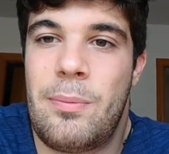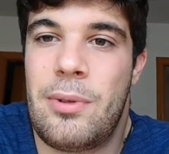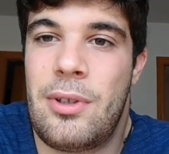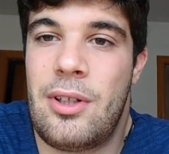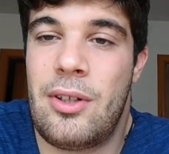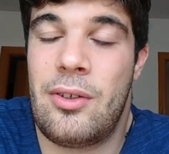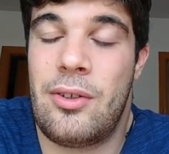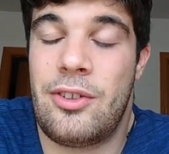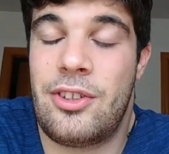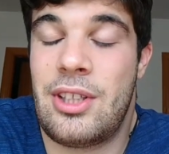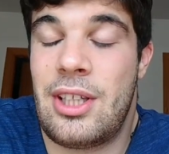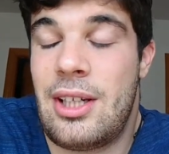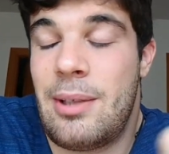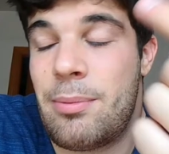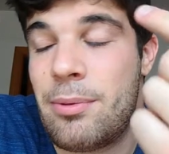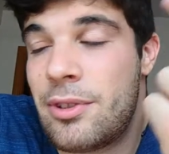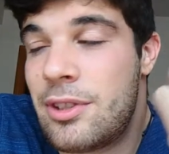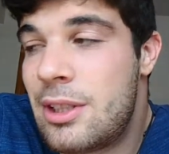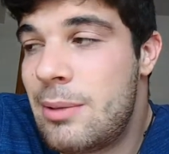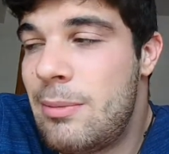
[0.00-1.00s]
non c'ha, le
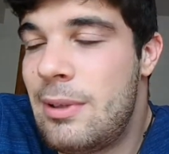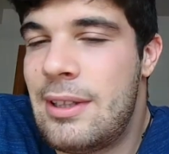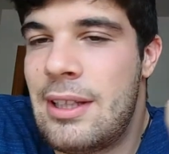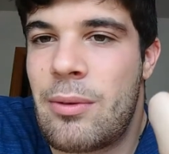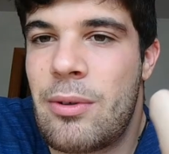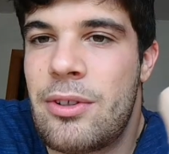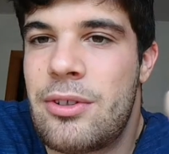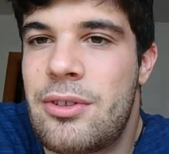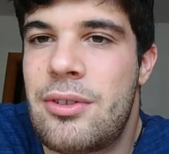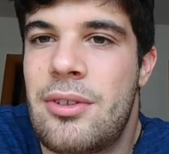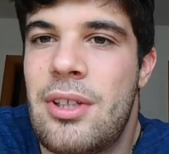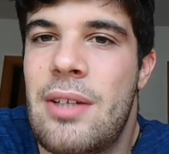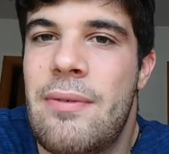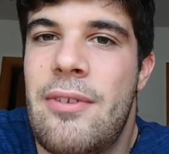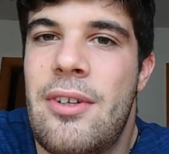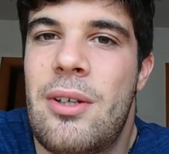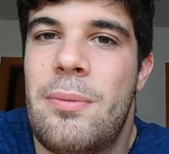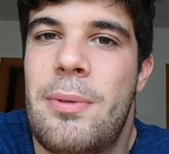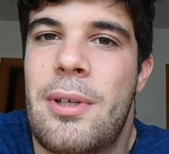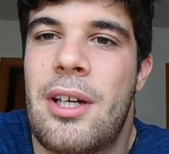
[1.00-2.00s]
possibilità, questo non è
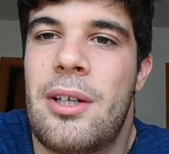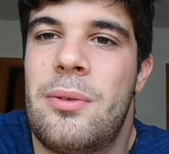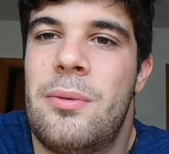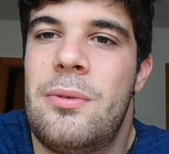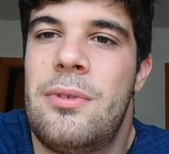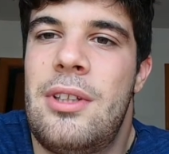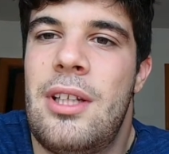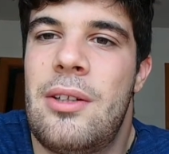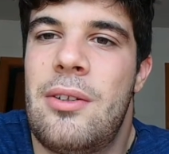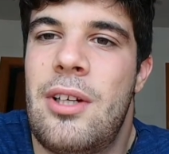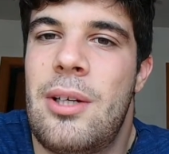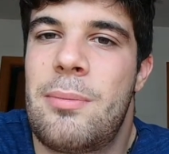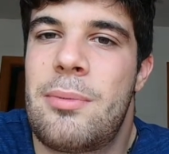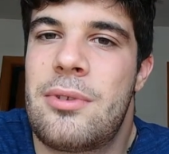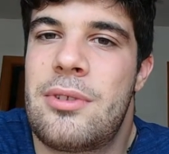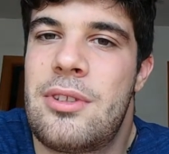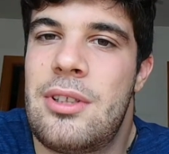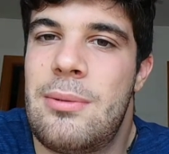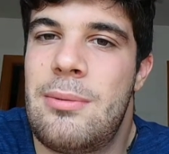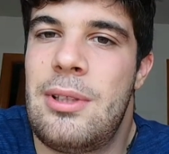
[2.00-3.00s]
vero perché tutti hanno le,
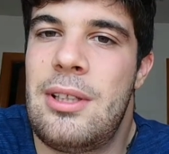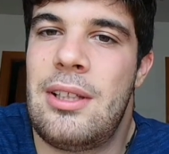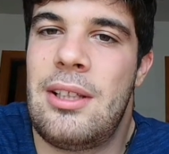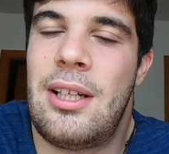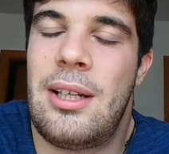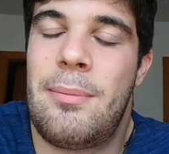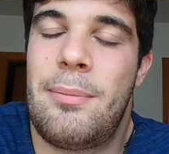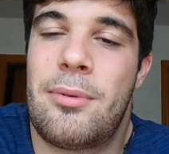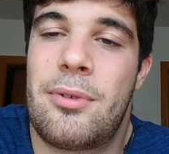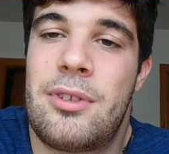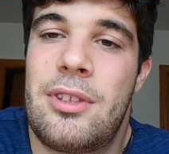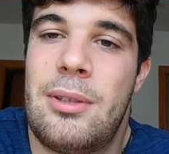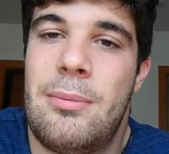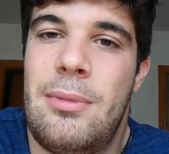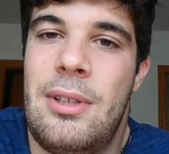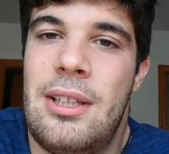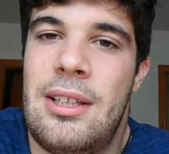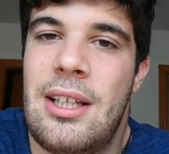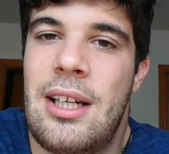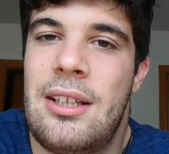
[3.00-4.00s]
possibili, le,
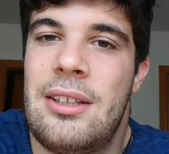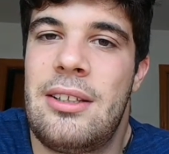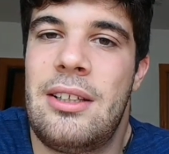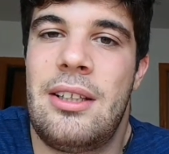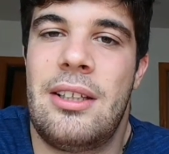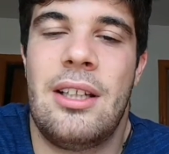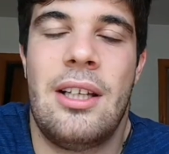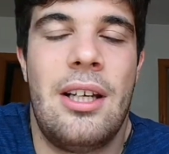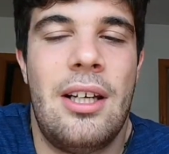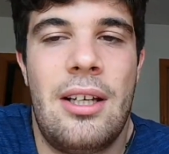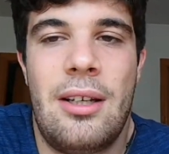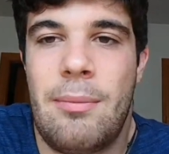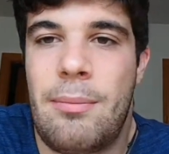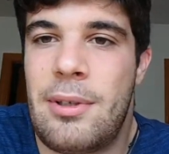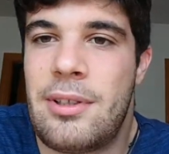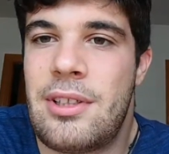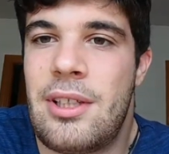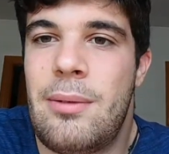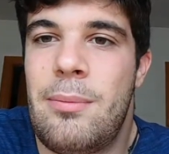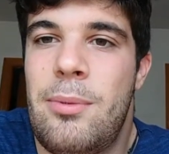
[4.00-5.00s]
possibilità di, per
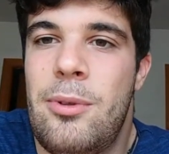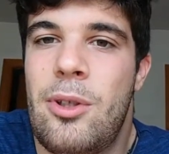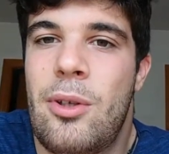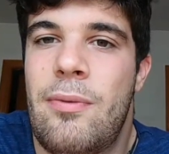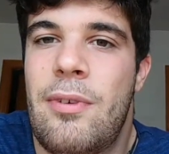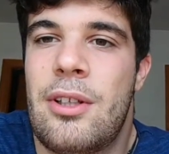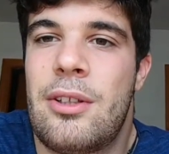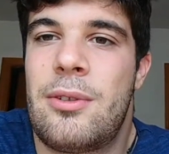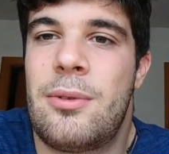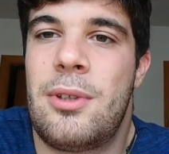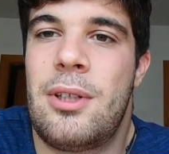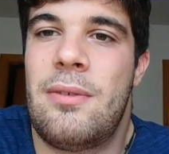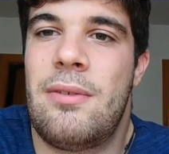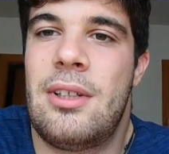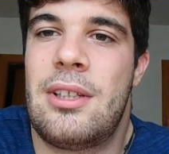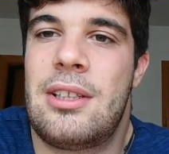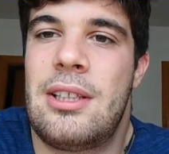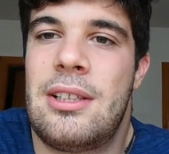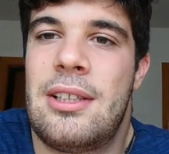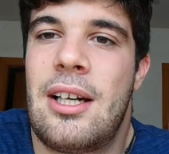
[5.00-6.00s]
esempio io ho fatto
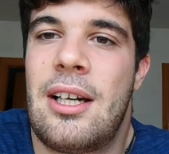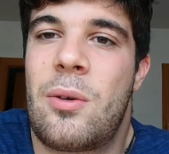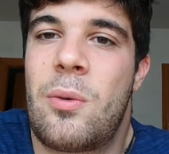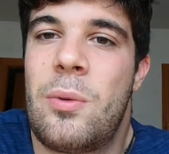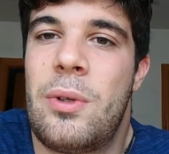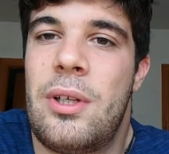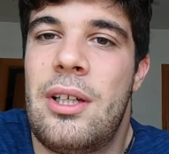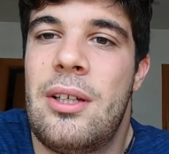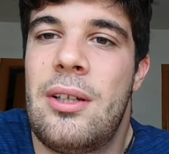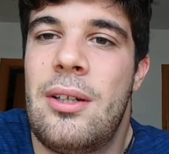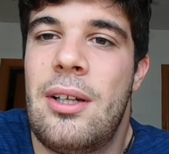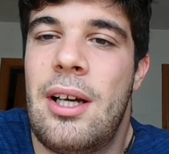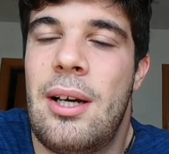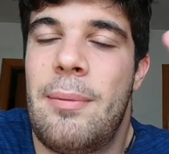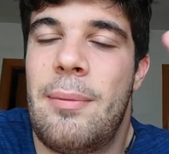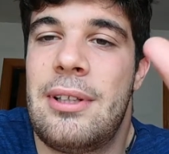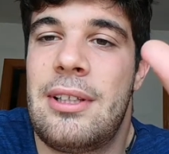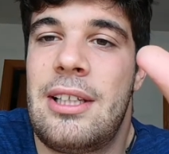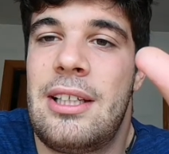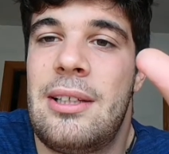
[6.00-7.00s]
l'università qui a
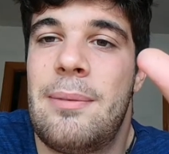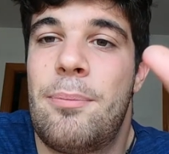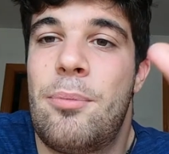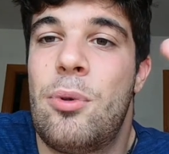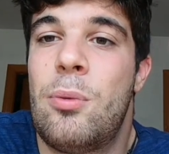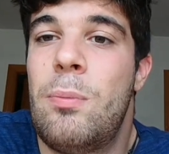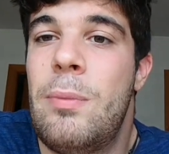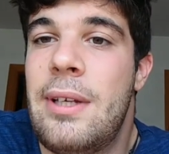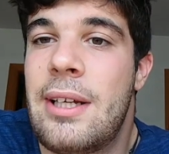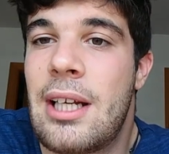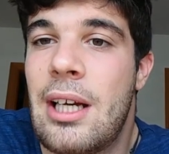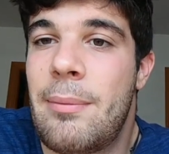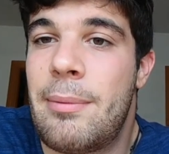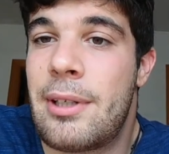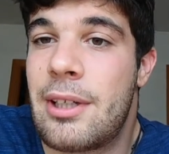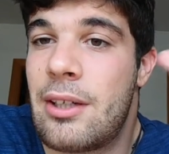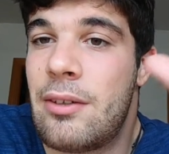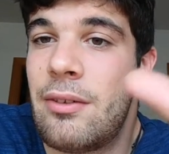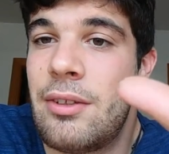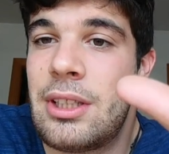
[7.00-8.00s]
Madrid pubblica
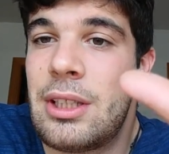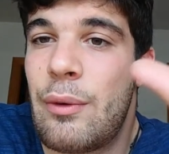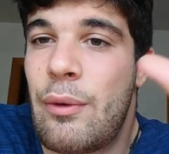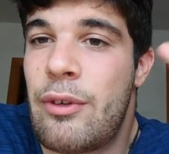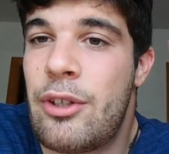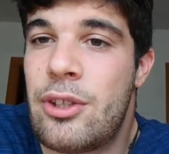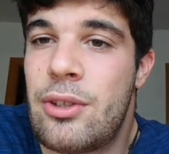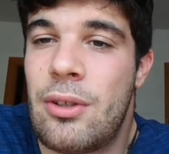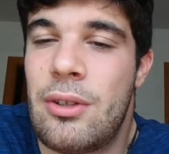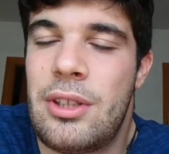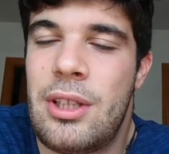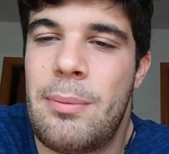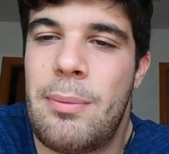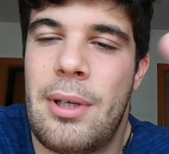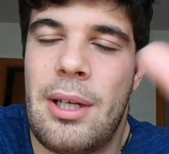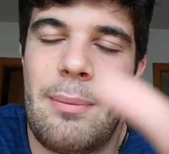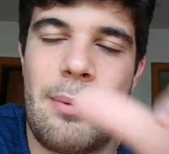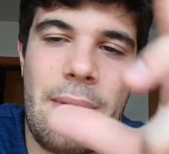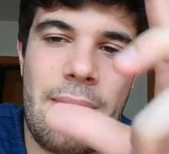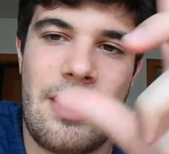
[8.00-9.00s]
perché non avevo i soldi per
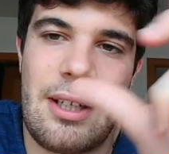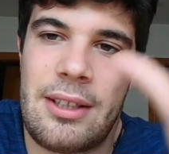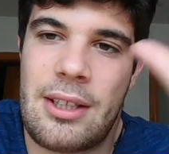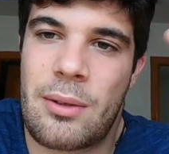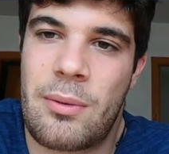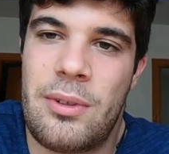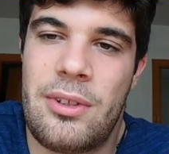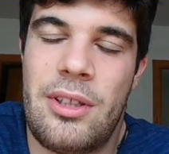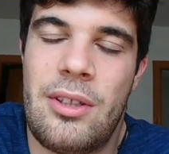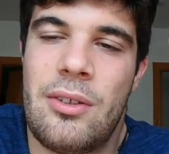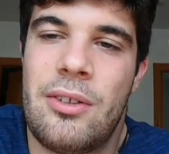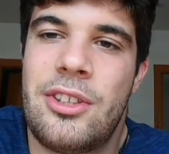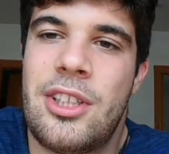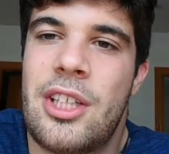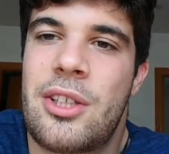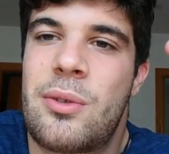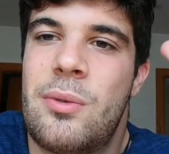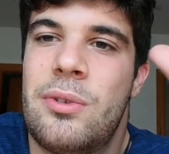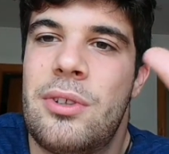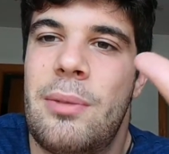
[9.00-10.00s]
la privata, quindi non c'è
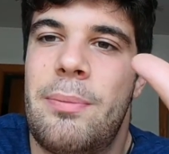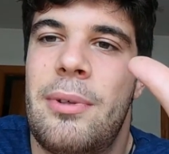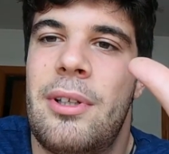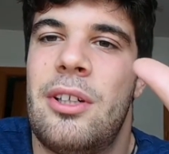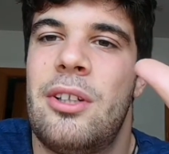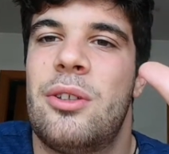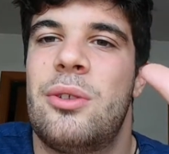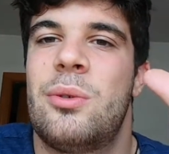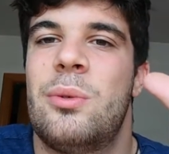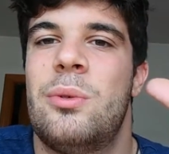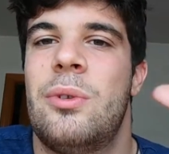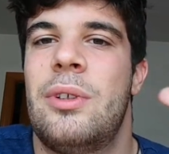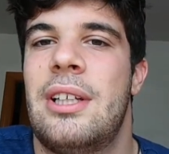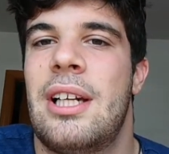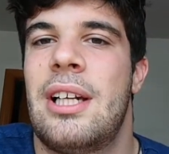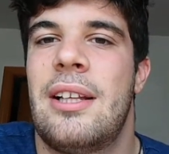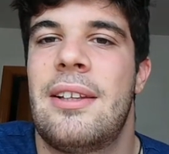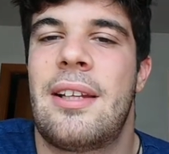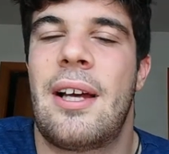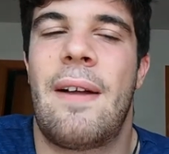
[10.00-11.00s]
scusa per nessuno in
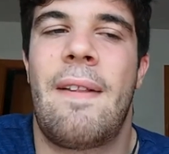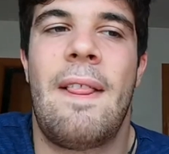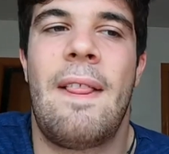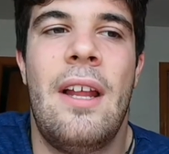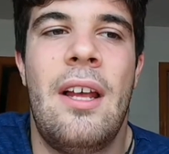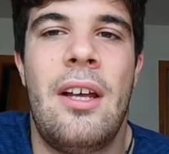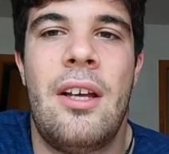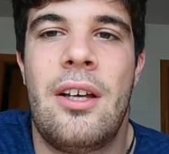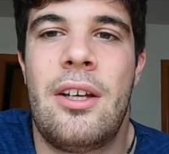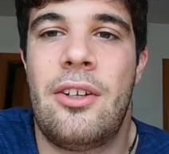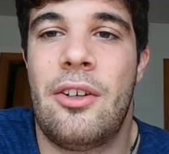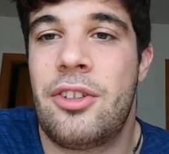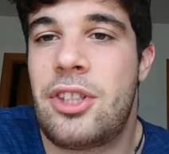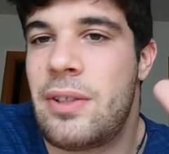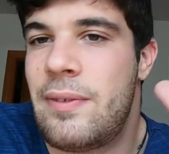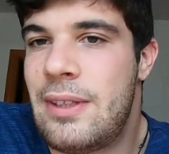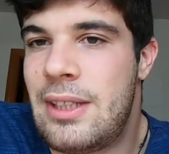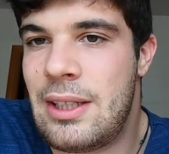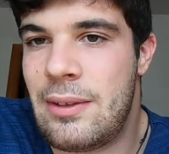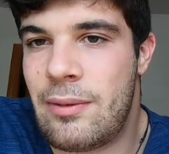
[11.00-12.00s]
realtà, non ci
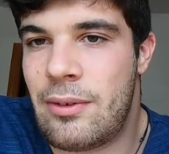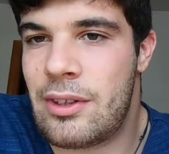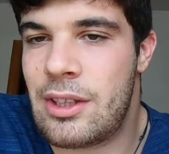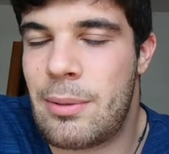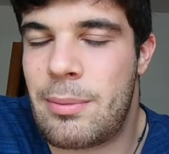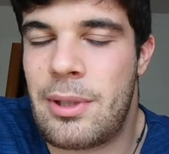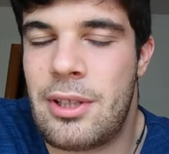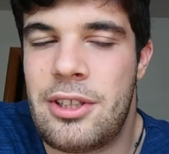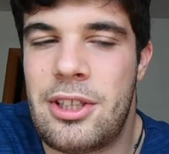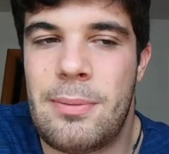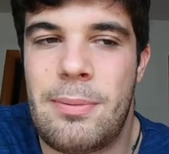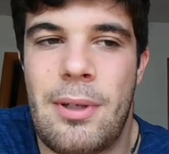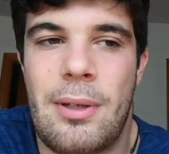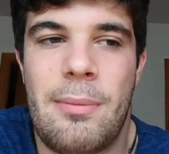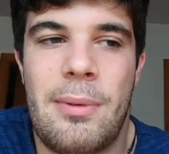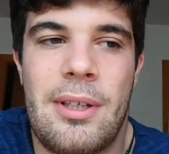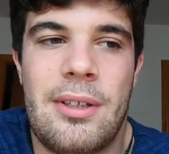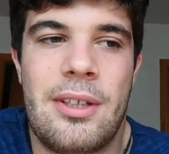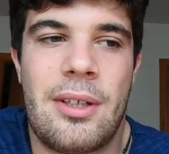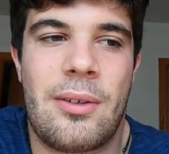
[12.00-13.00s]
avete voglia
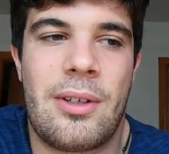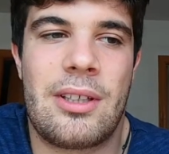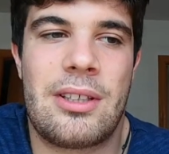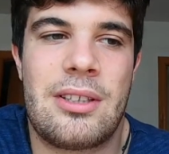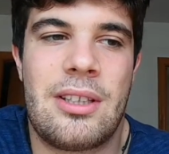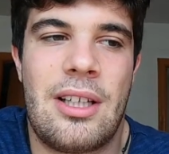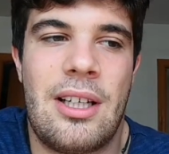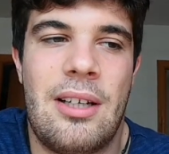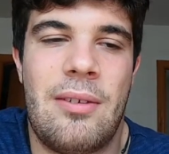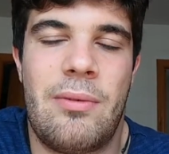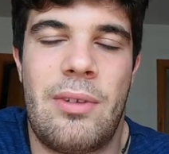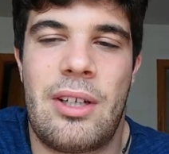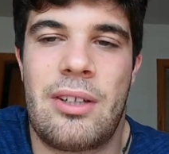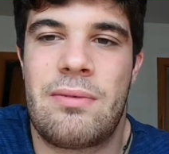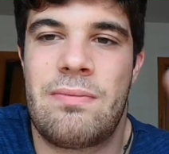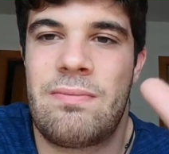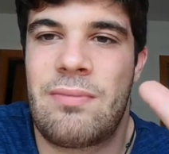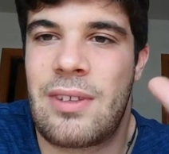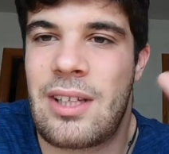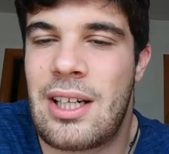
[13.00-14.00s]
principalmente, questa è una
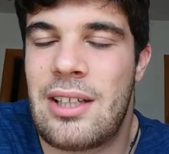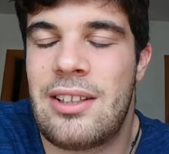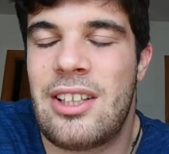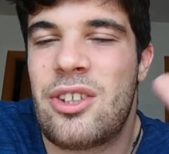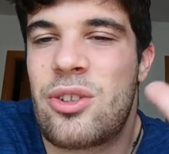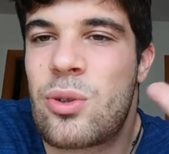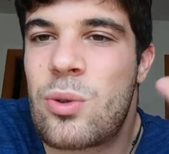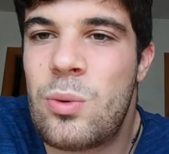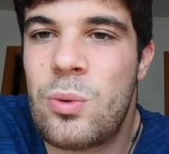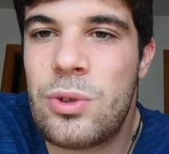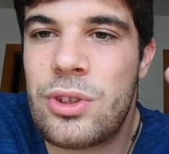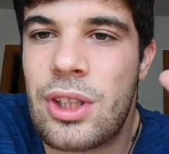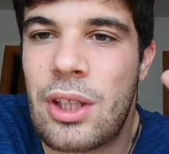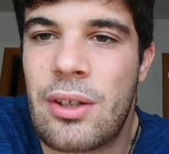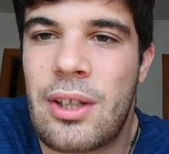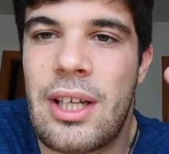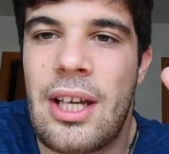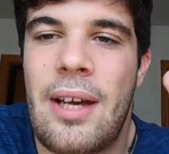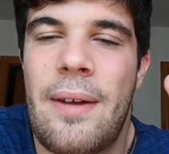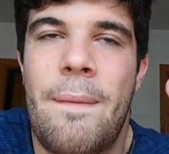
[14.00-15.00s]
grande scusa,
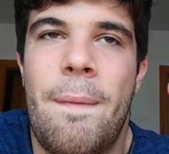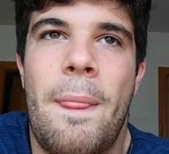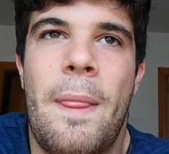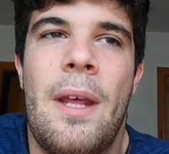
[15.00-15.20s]
ok?